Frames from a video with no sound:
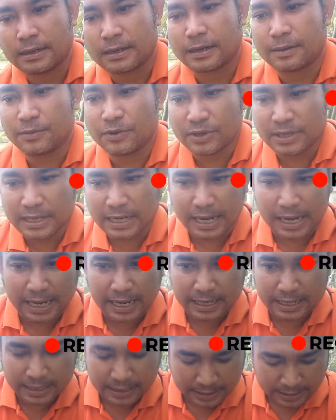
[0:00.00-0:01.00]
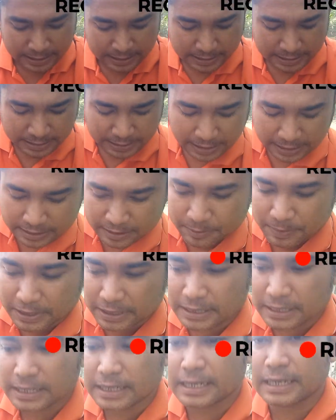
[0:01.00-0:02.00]
kemudian setelah
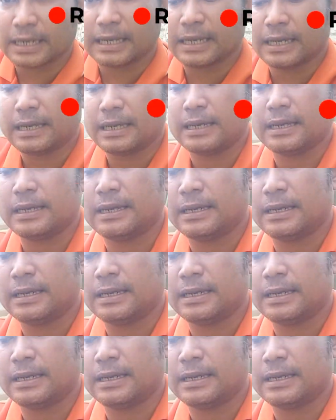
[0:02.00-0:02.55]
seperti ini